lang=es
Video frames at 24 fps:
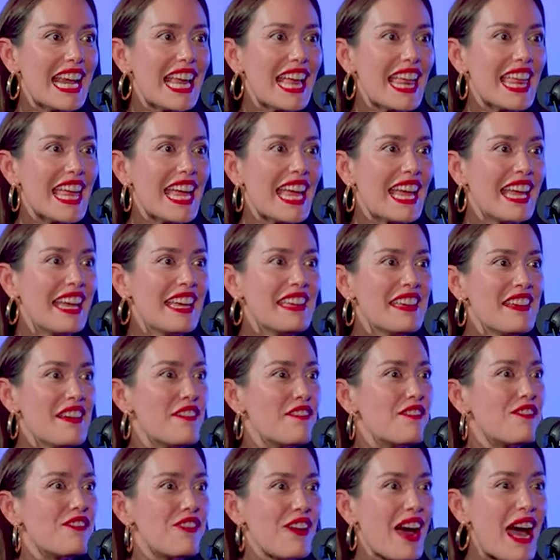era de
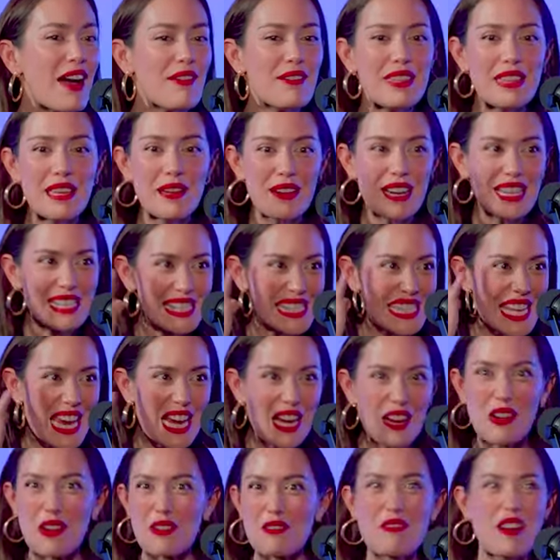Fabi de
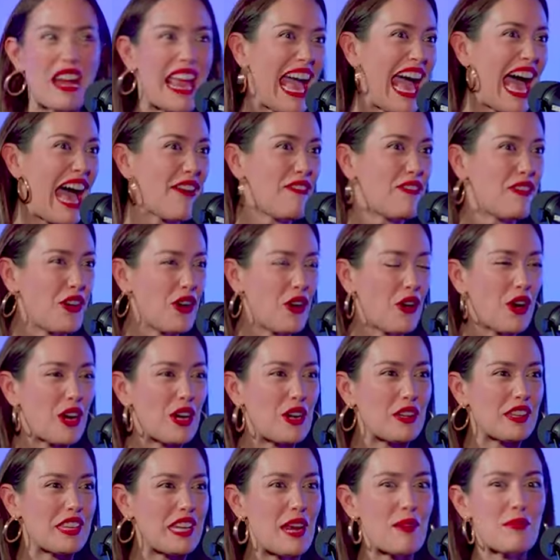Brasil con un afro y
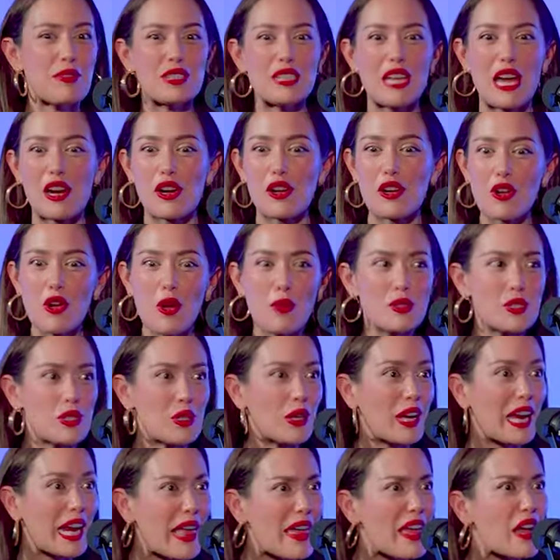luego teníamos a
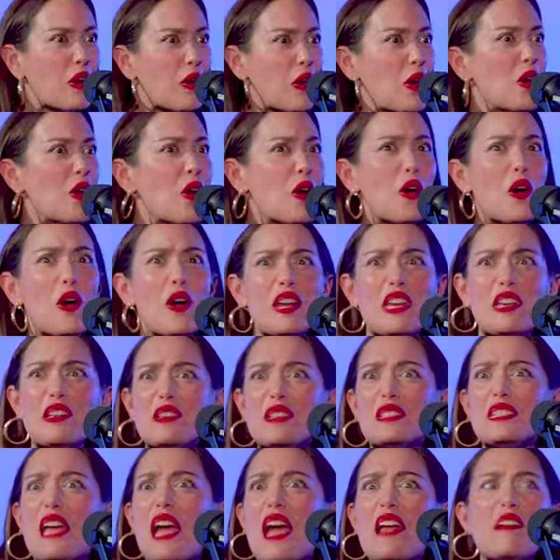Robson que era de color y yo
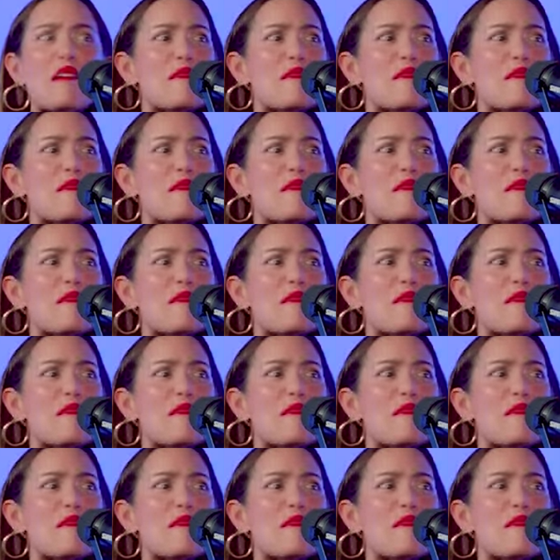decía, ¡ay,